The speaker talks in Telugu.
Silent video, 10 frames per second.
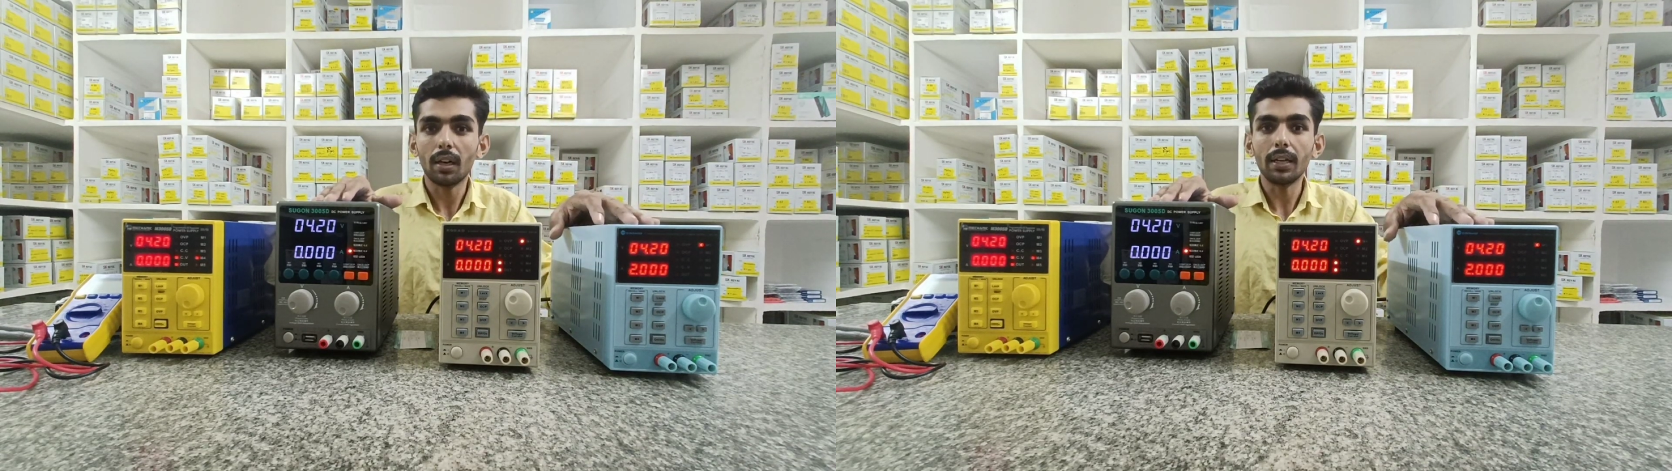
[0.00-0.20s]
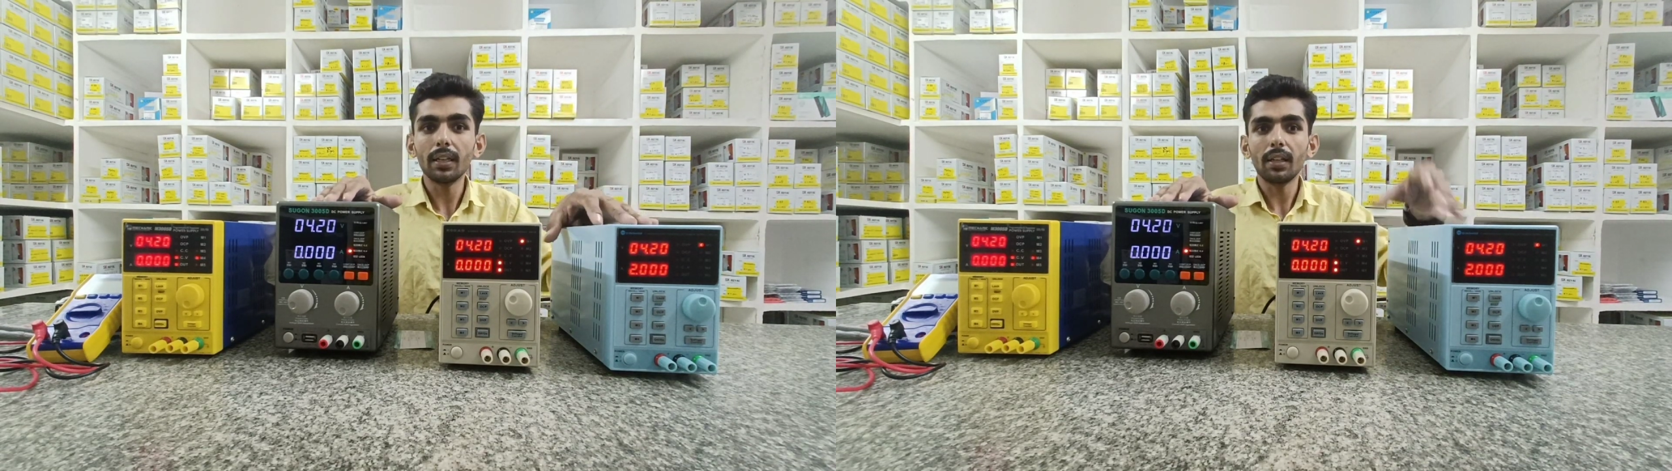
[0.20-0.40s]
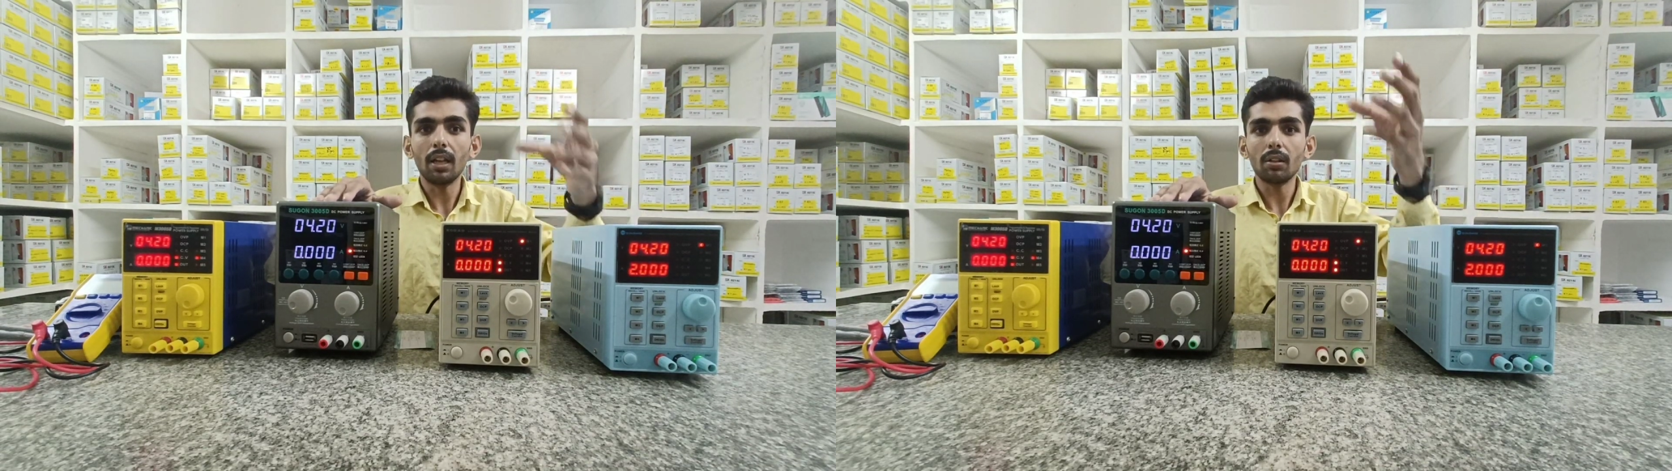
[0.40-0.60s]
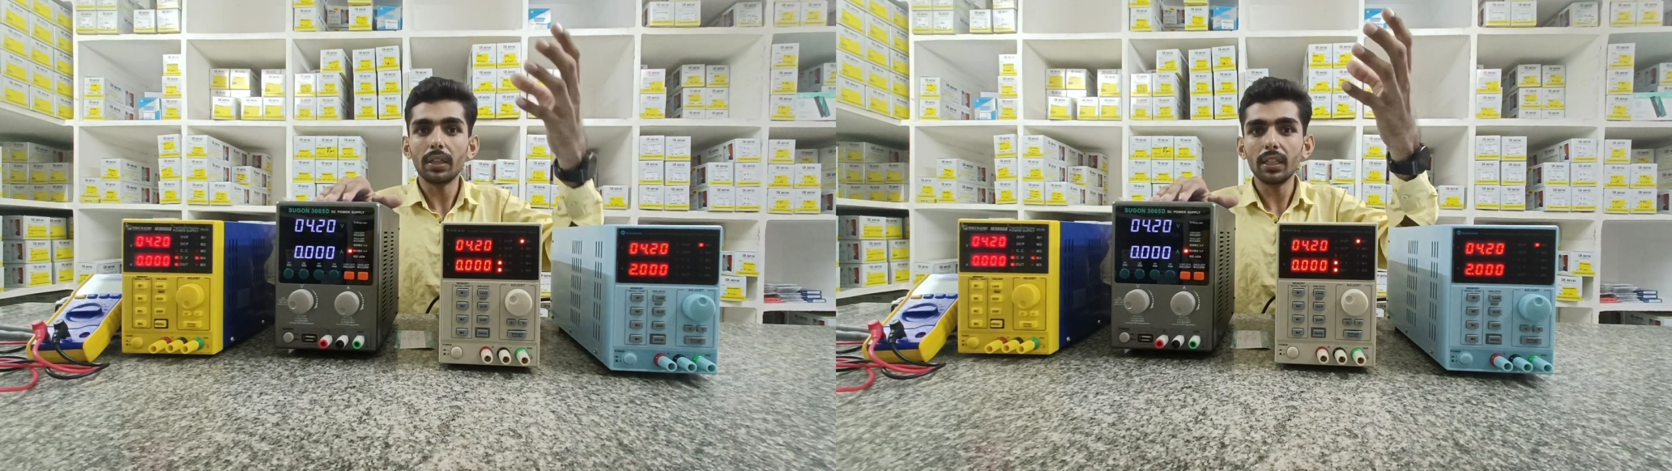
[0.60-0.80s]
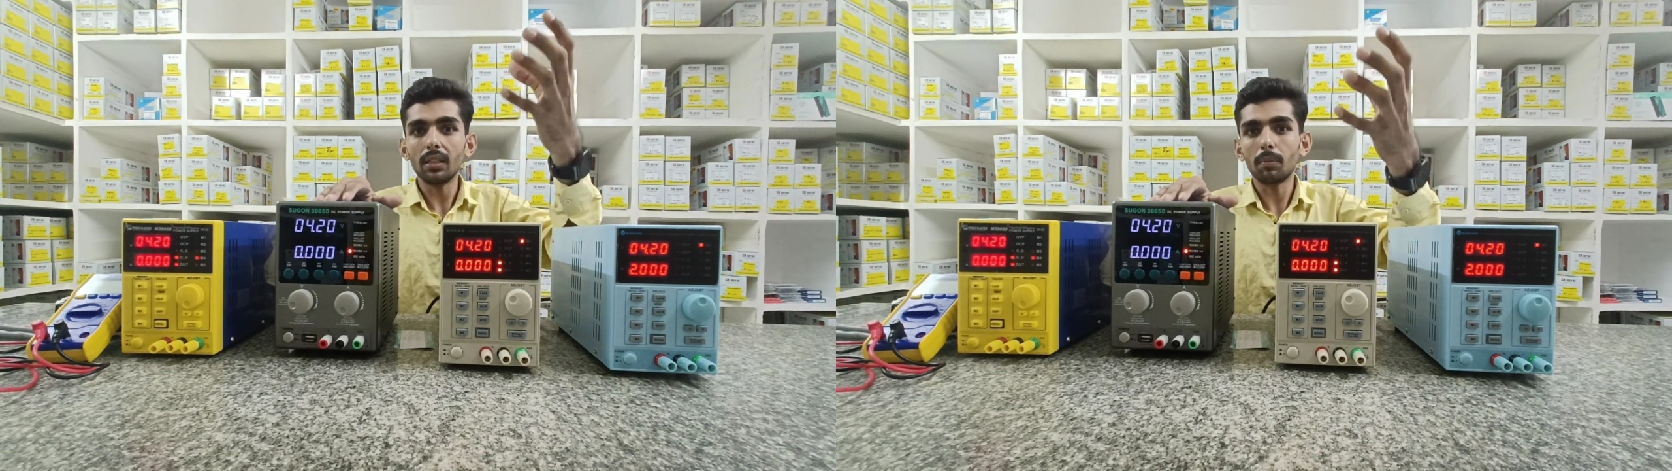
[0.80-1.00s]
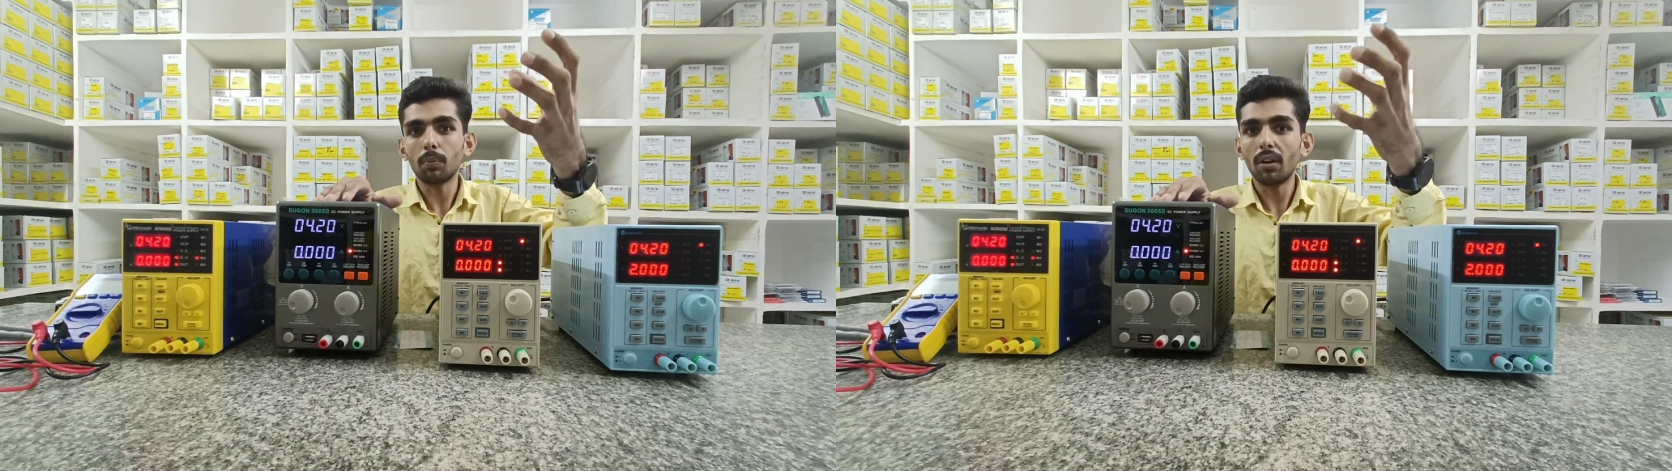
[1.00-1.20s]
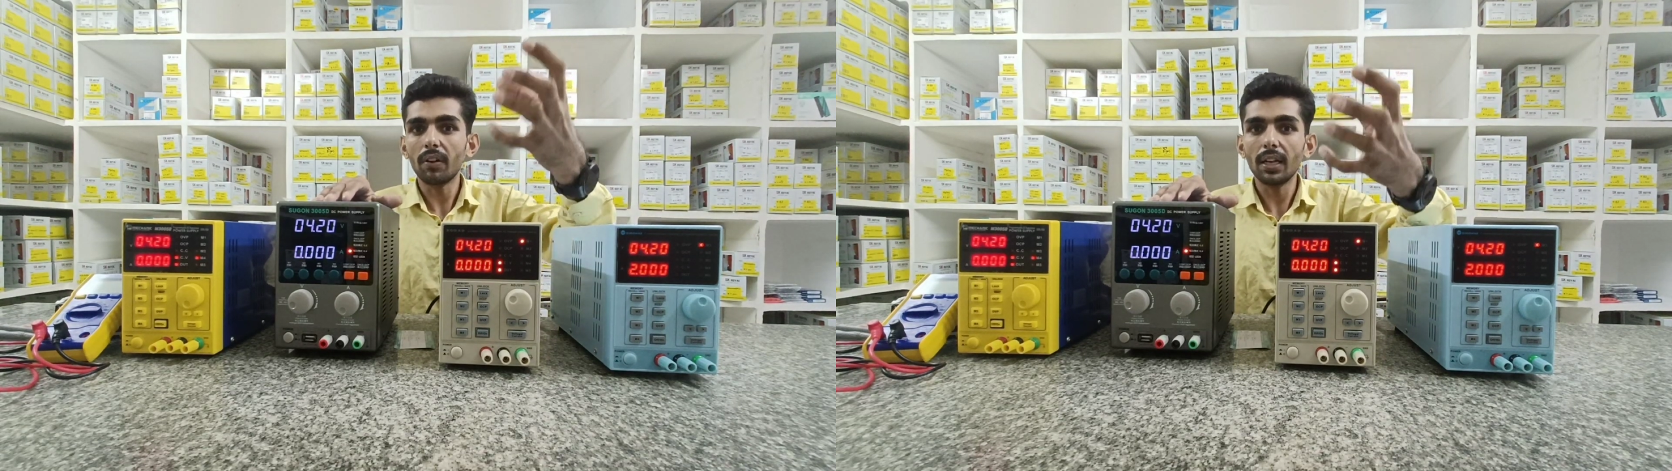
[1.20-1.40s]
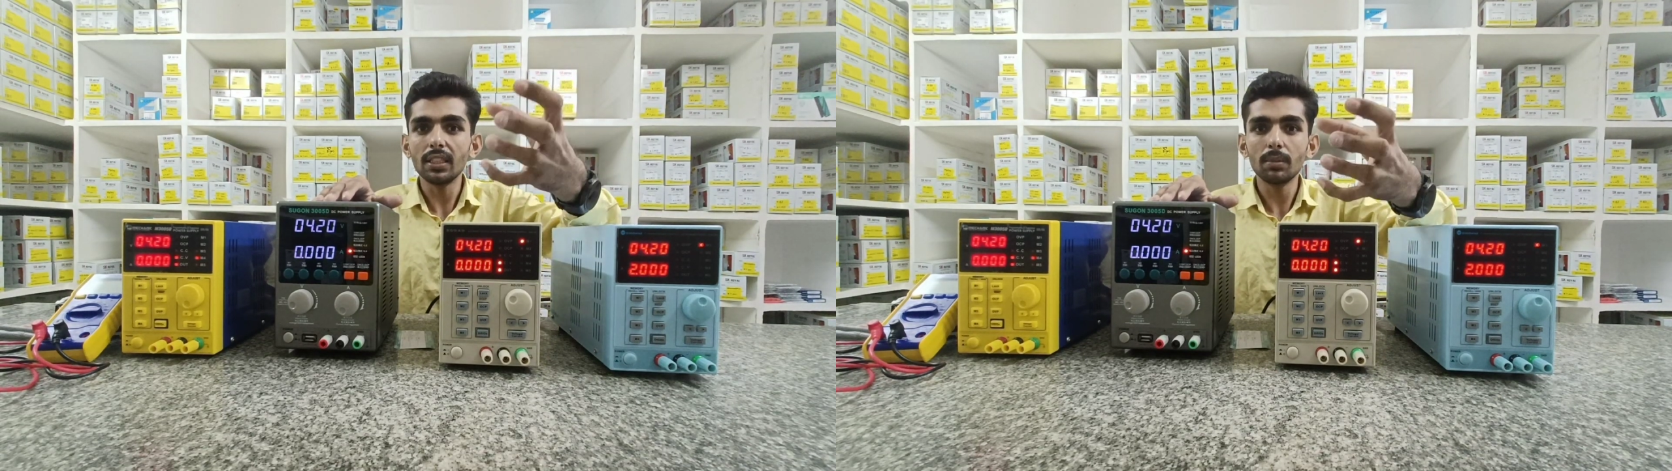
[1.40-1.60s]
అంటే దానిలో ఏదైనా
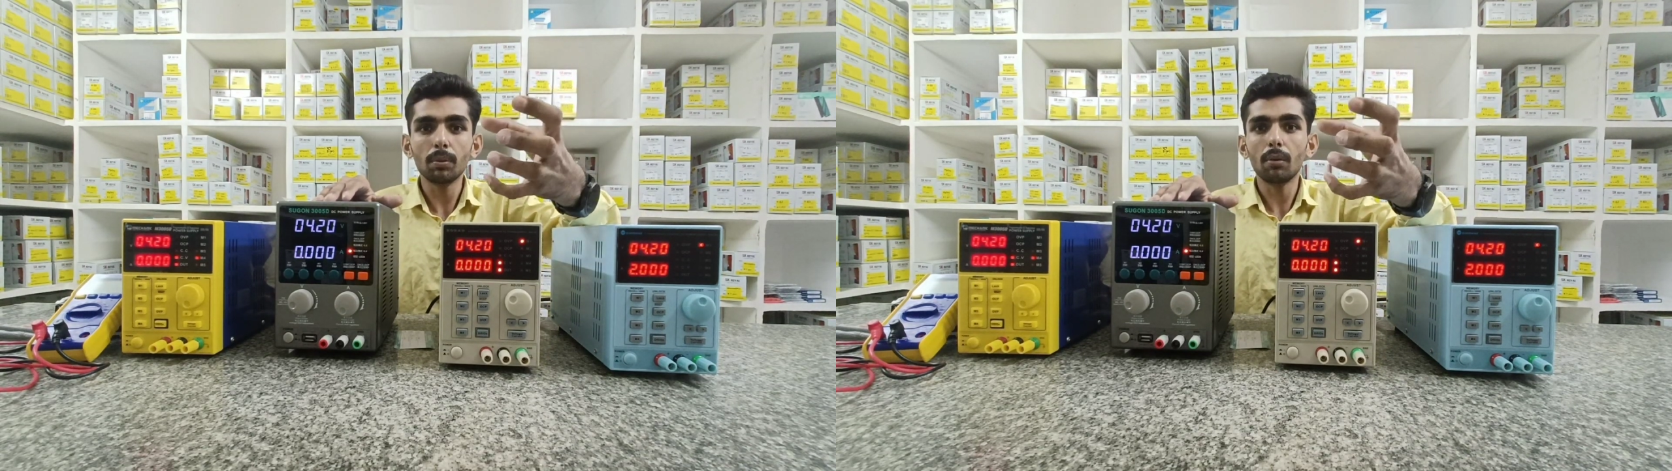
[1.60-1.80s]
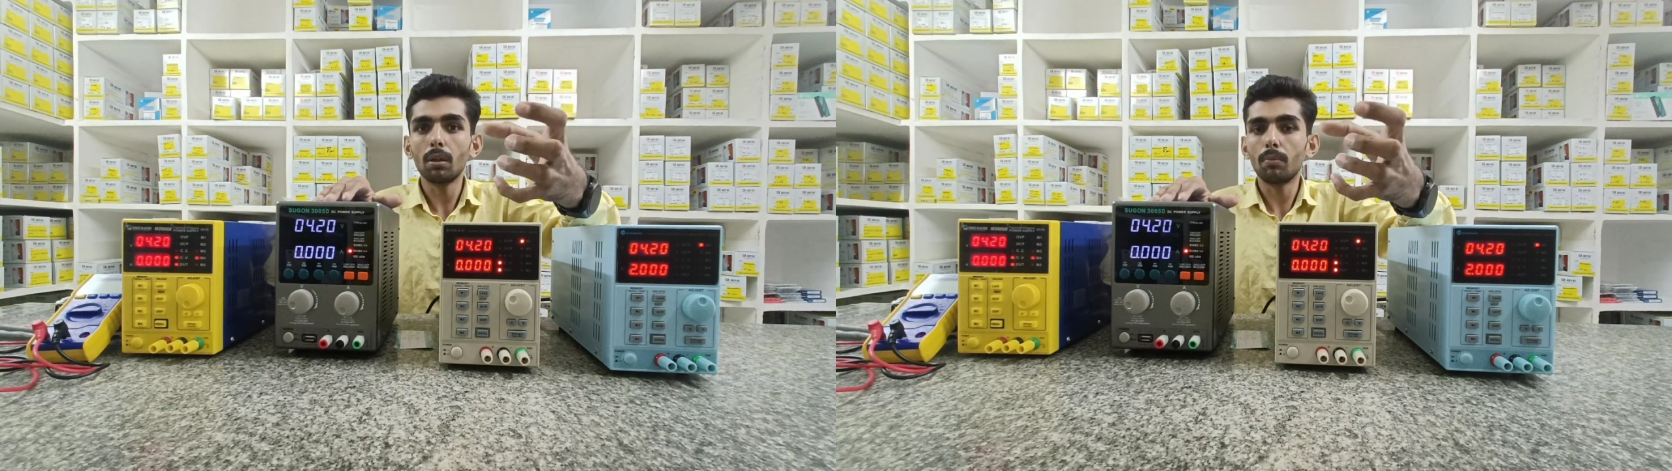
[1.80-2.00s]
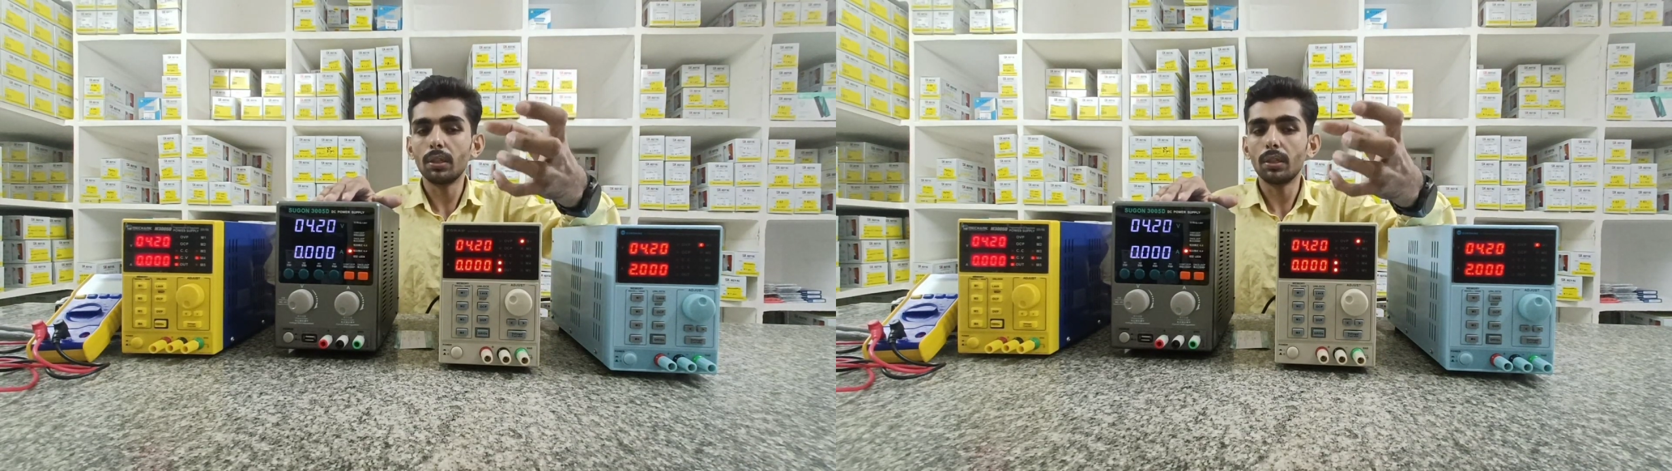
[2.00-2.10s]
పవర్ ఐసీ ప్రాబ్లం